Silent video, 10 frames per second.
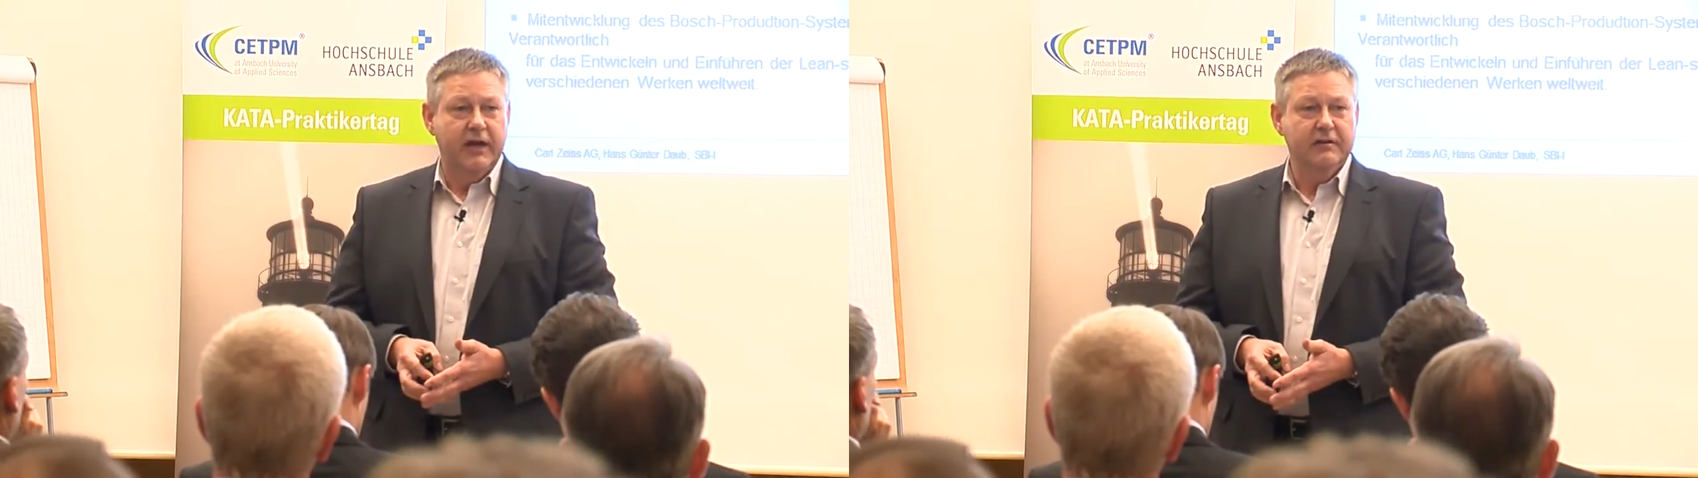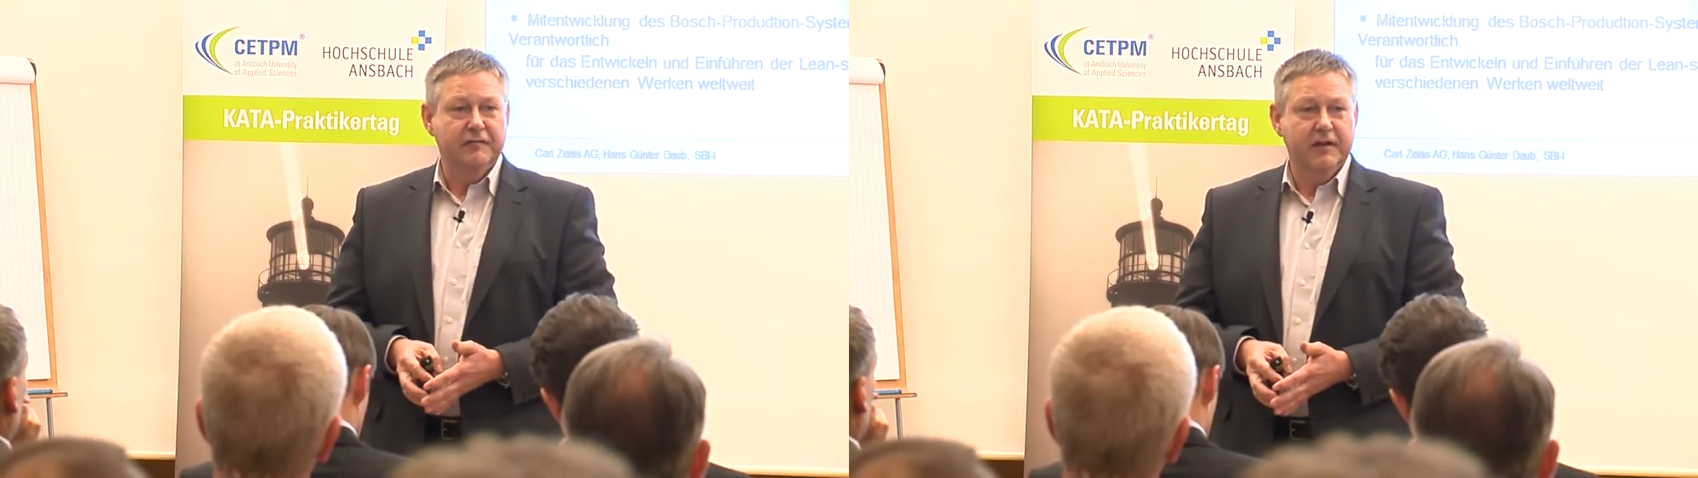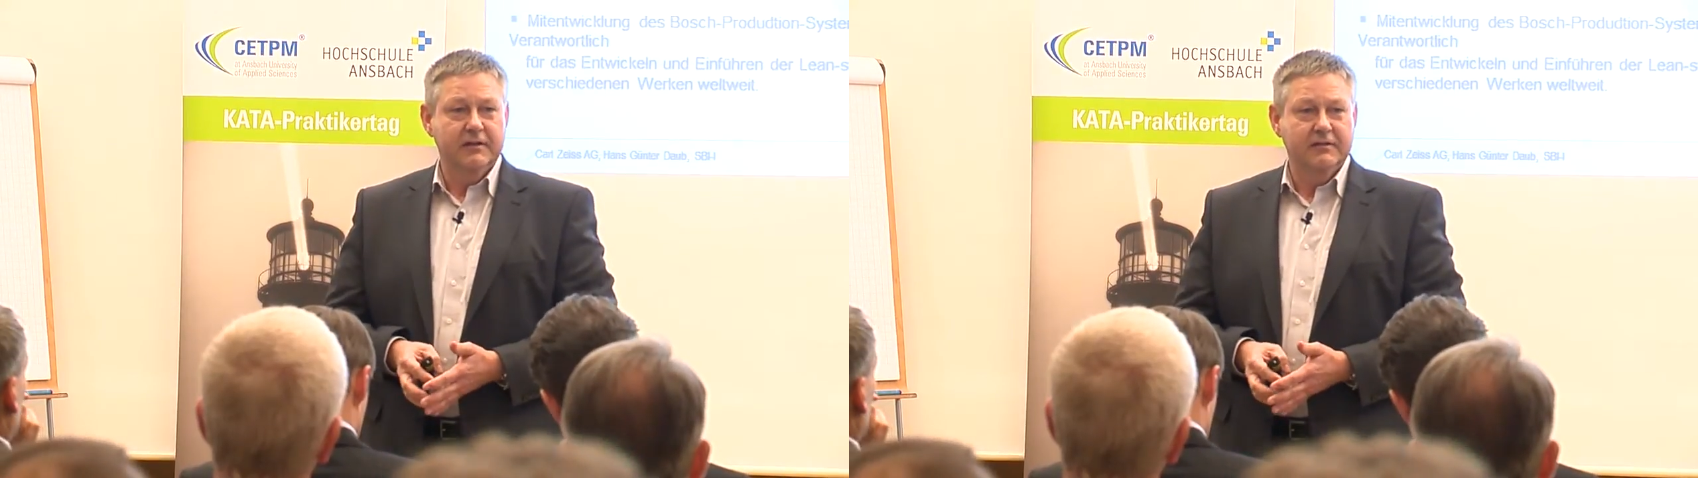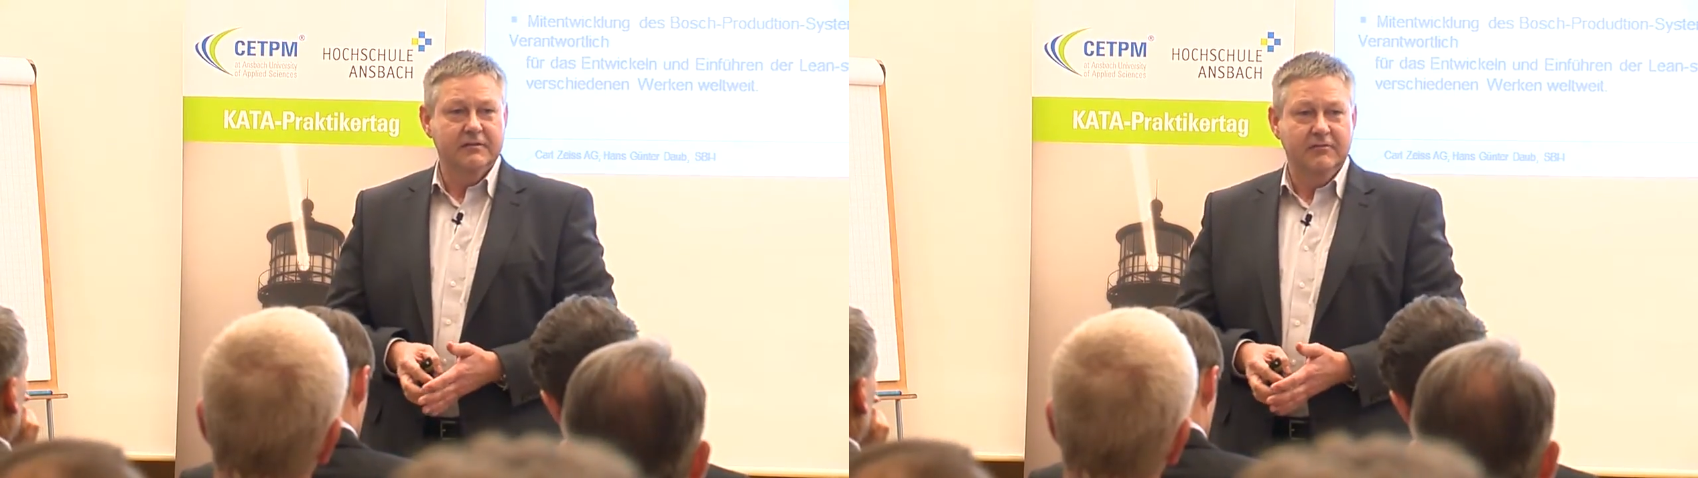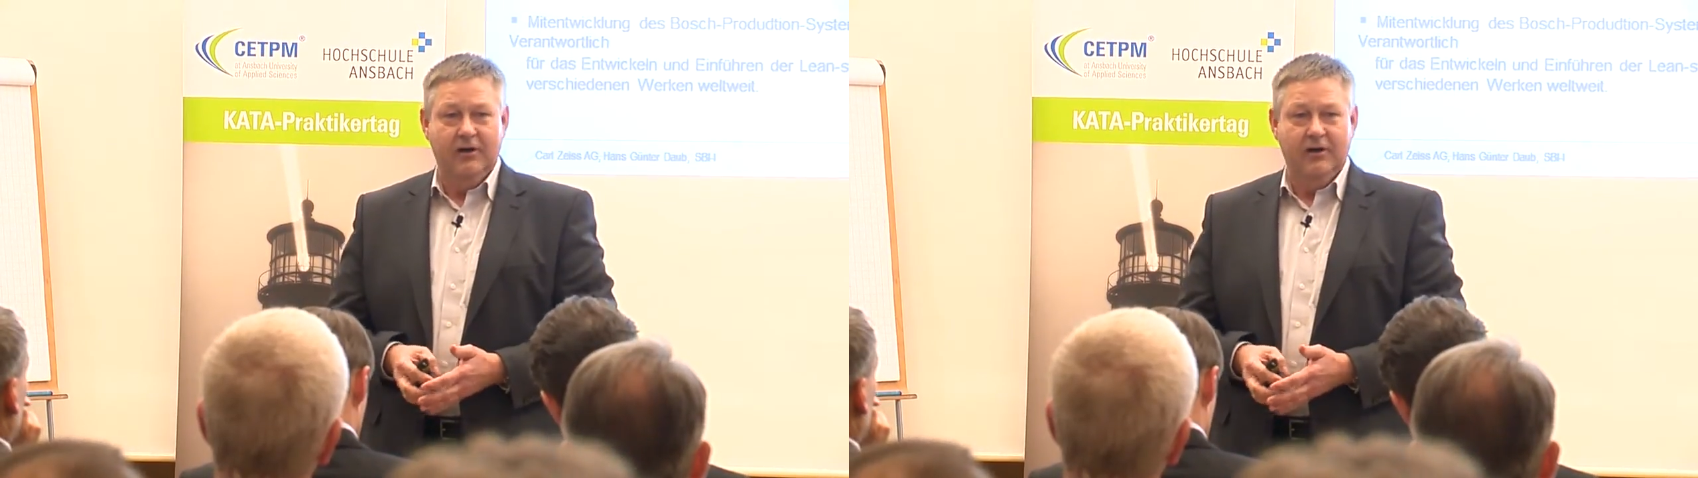angefangen,